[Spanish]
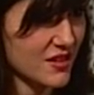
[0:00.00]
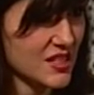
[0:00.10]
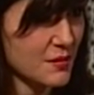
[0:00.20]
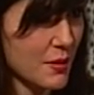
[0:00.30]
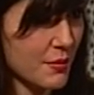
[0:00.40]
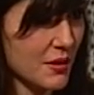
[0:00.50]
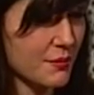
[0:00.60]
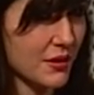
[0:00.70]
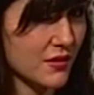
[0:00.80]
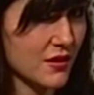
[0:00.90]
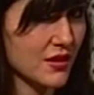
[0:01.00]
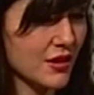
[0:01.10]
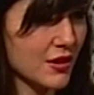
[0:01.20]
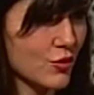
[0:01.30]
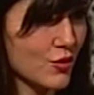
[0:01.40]
ese, papel. Parece
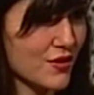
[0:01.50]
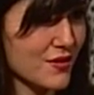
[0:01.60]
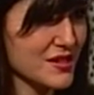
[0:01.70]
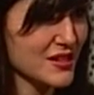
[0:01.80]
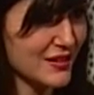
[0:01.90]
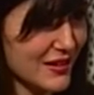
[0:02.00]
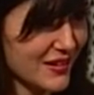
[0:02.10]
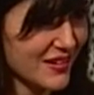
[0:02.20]
que no necesita